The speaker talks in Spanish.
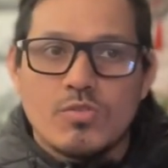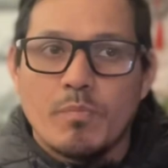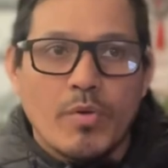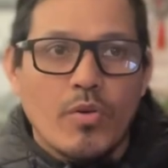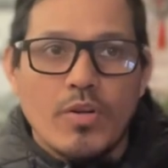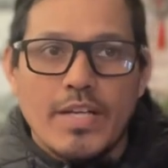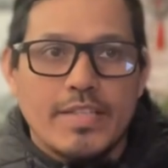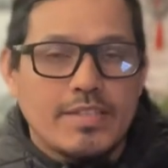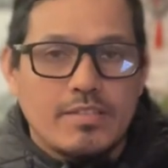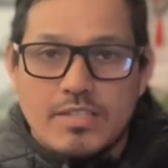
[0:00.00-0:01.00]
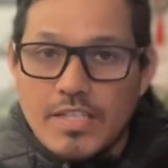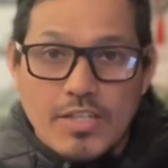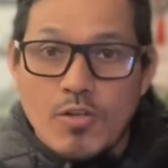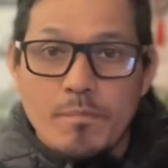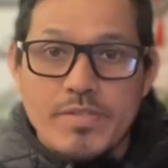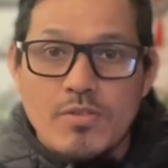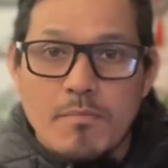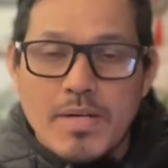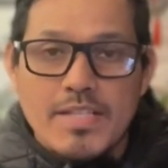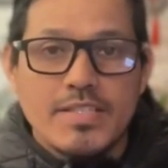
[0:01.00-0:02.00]
Supongo que tiene dos pisos
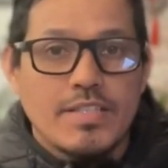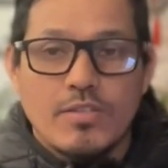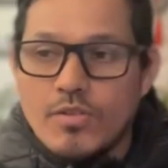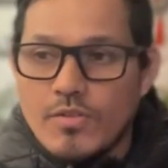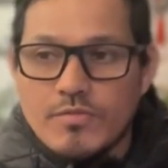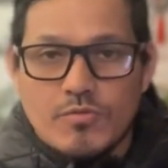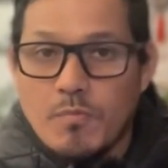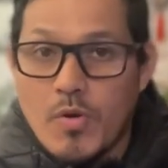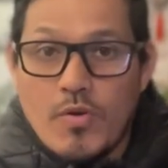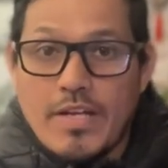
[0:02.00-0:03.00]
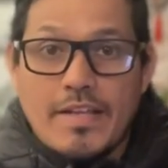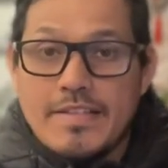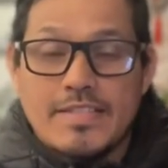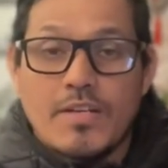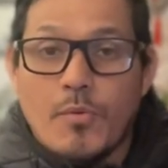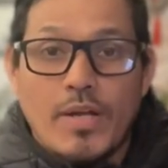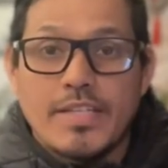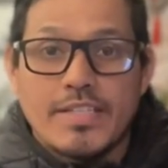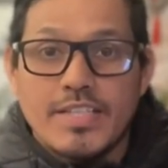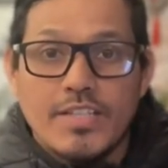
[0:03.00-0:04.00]
más y yo supongo que debe estar igual
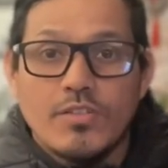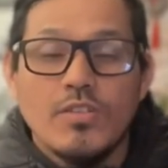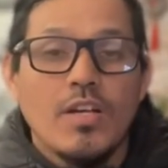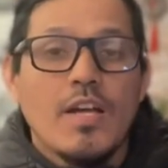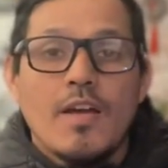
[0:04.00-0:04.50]
de lleno,